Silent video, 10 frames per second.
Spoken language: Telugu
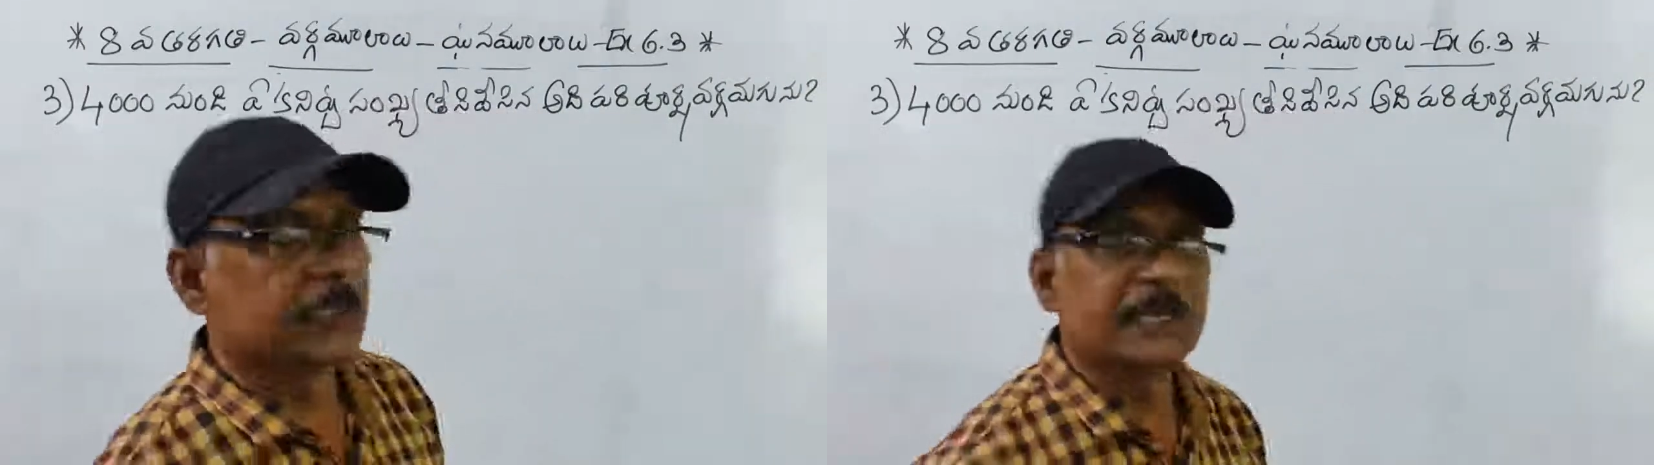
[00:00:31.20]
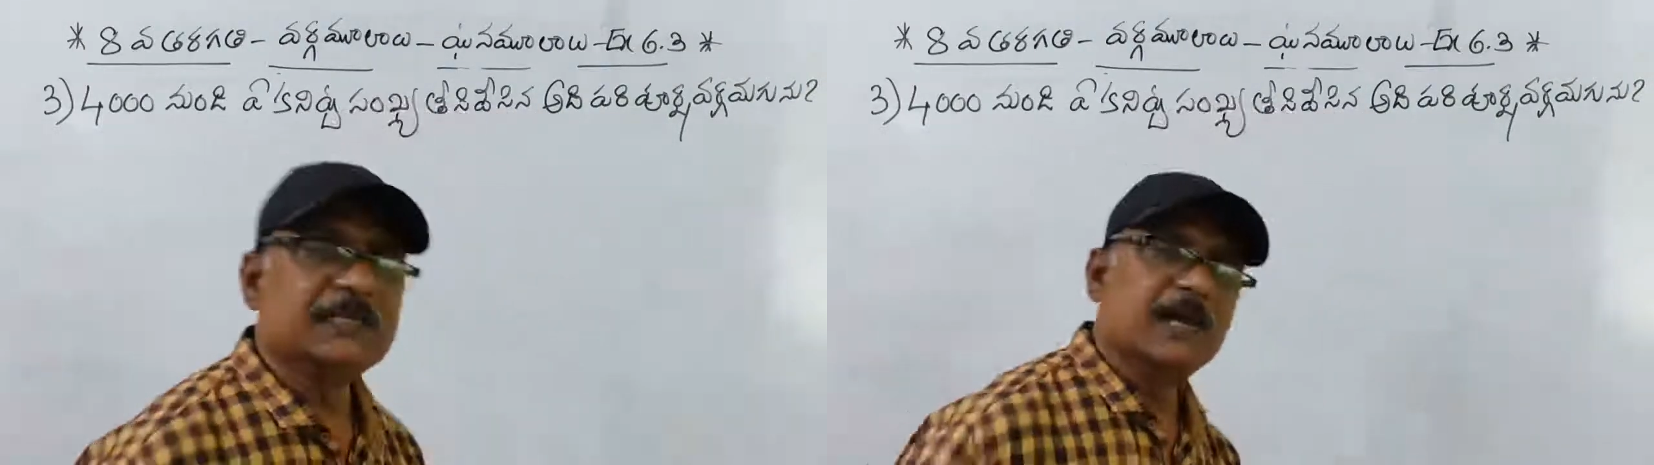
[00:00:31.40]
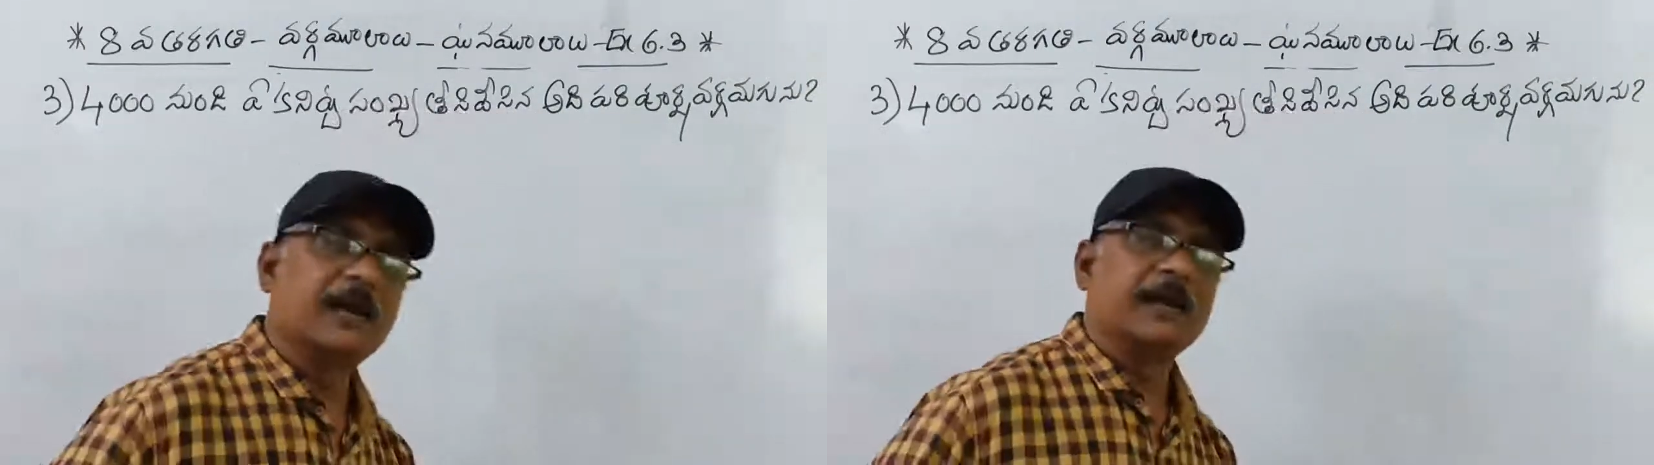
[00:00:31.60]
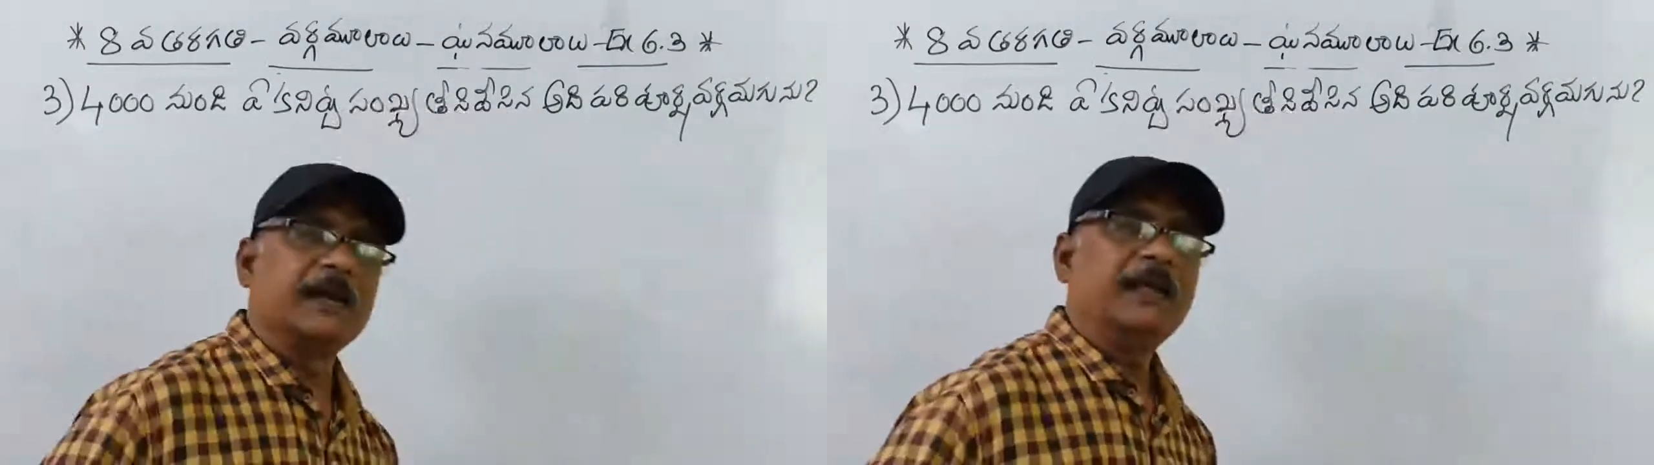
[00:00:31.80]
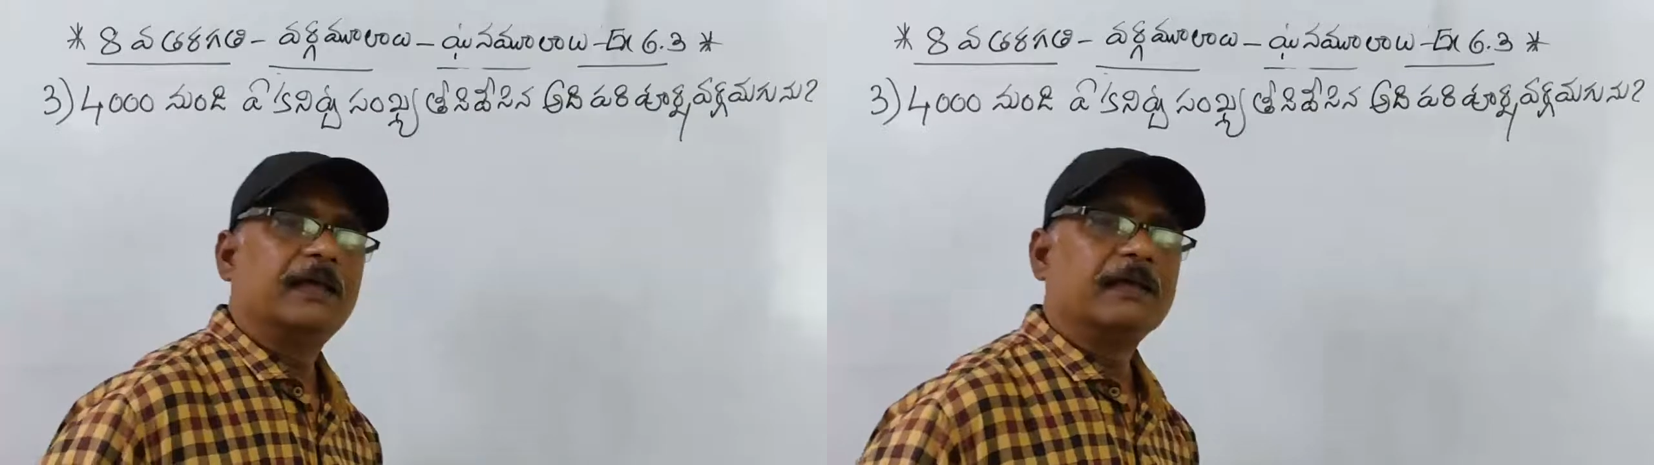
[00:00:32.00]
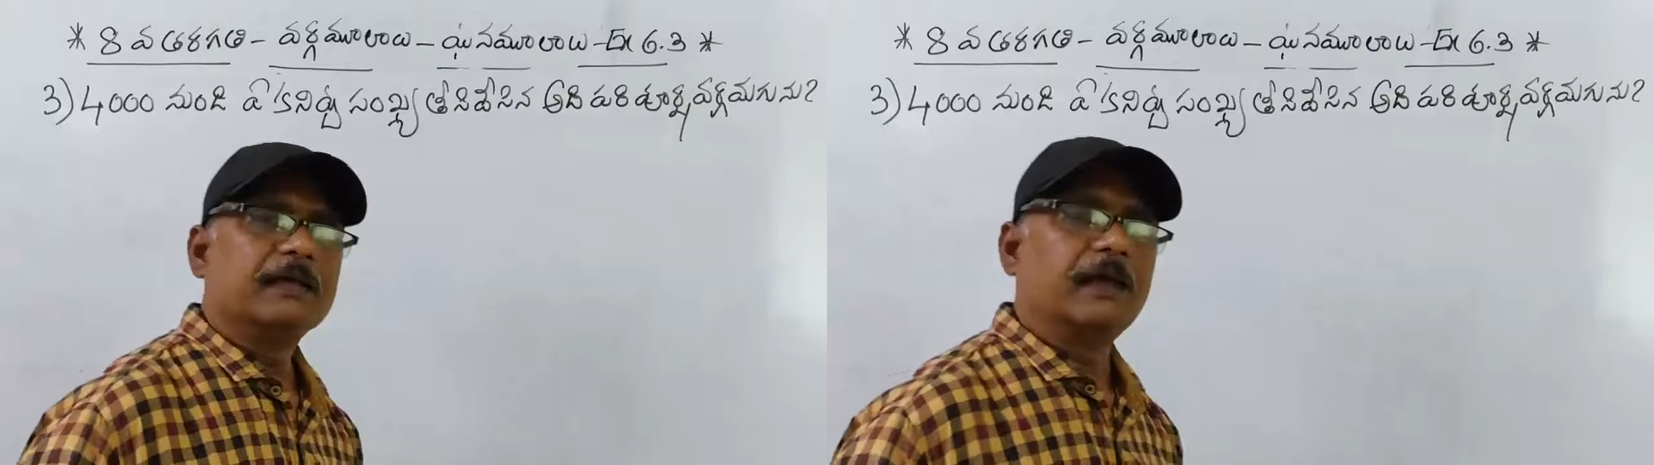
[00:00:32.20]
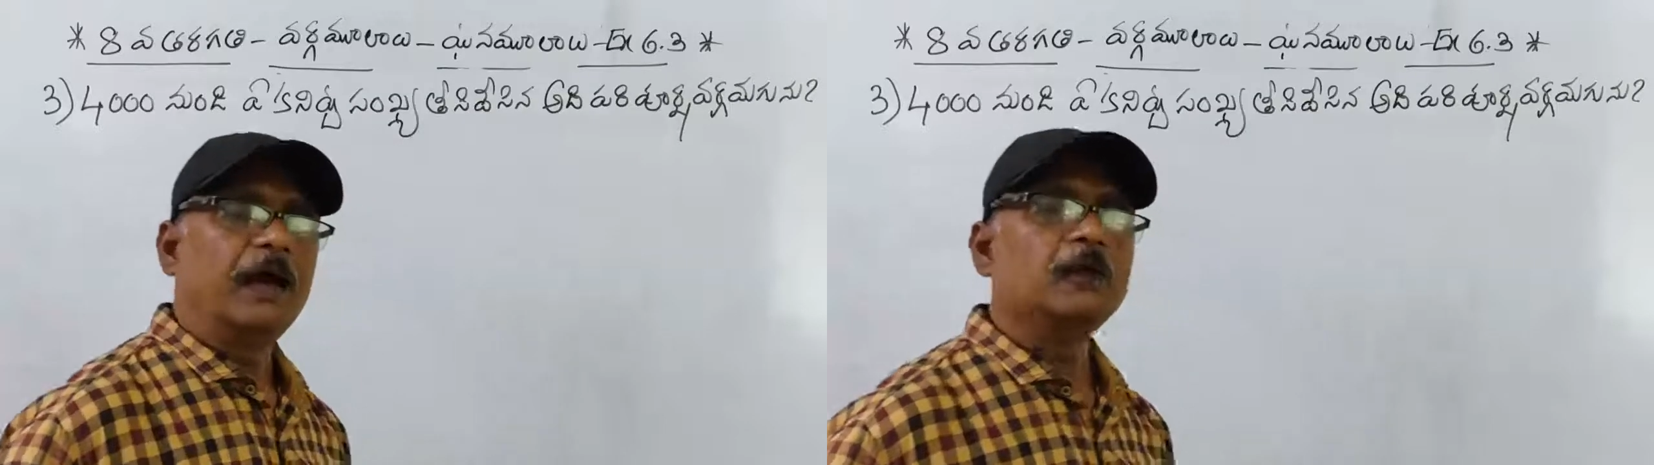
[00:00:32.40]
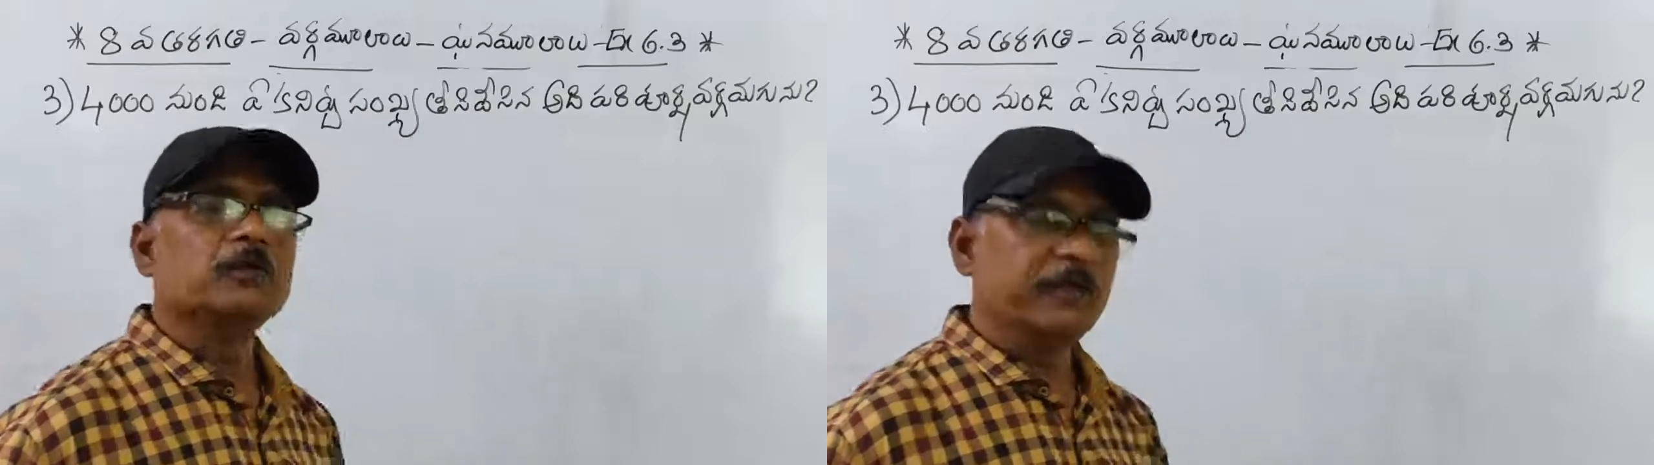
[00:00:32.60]
ఏం చేయాలంటే
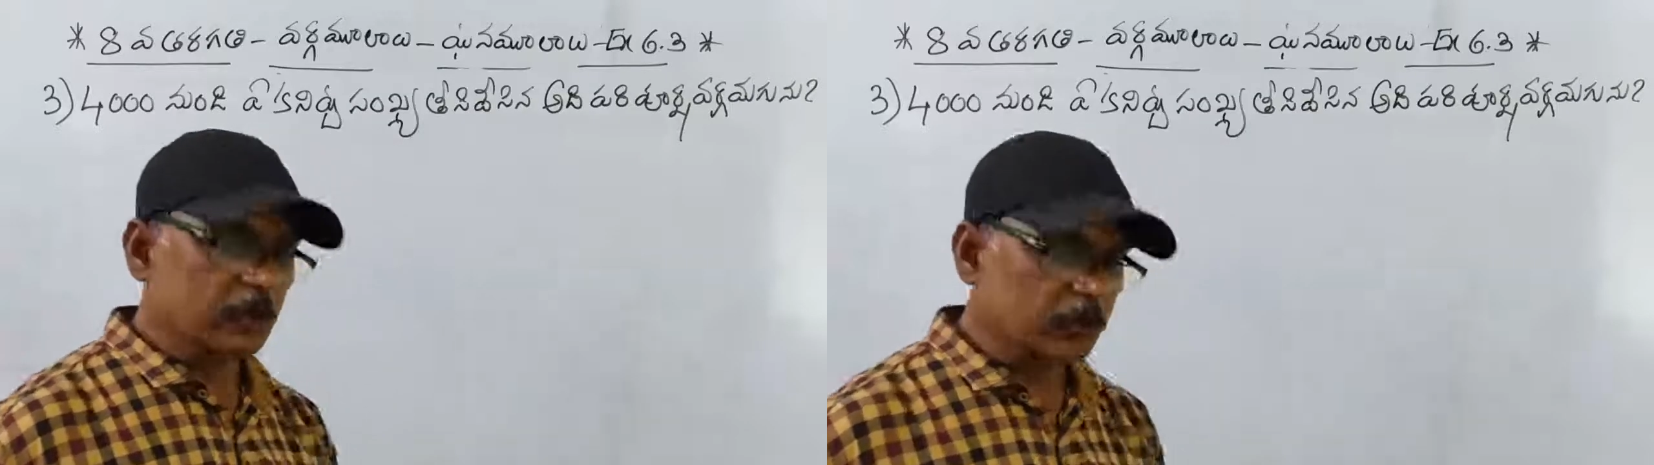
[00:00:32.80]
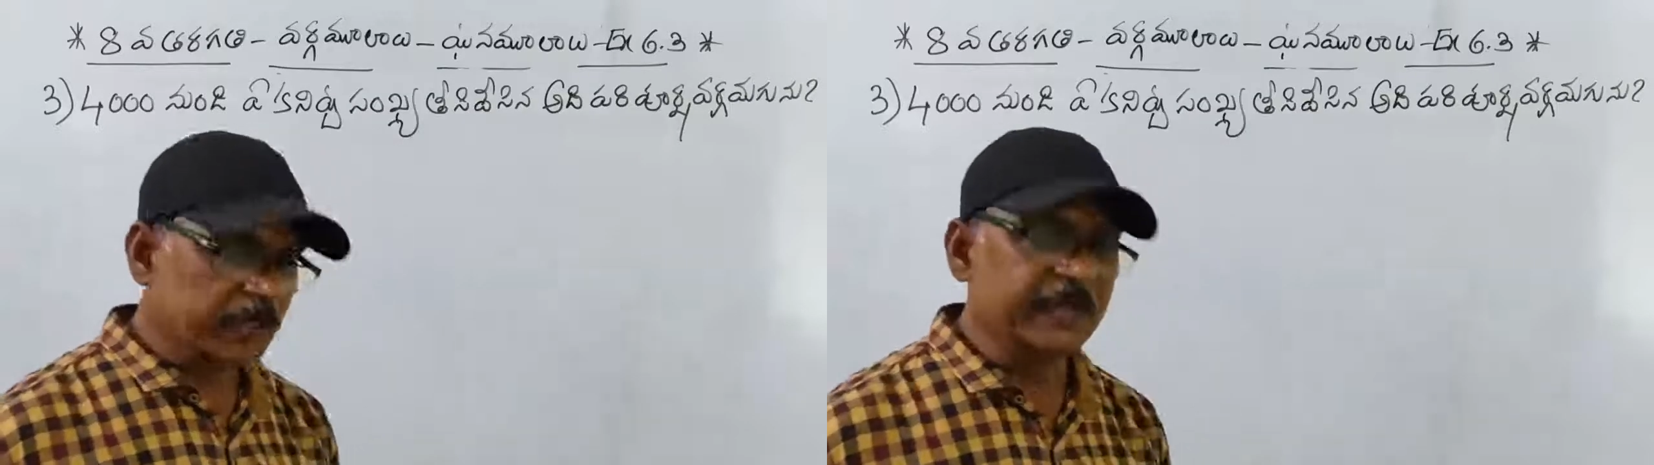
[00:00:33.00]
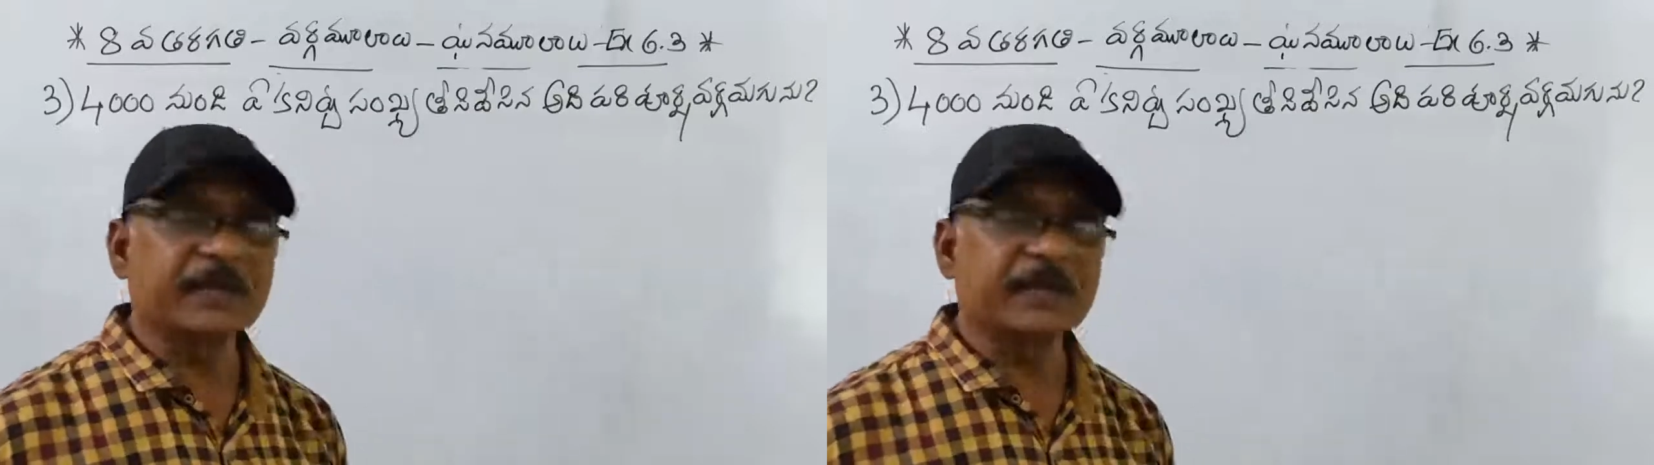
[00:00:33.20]
నాలుగు వేల నుండి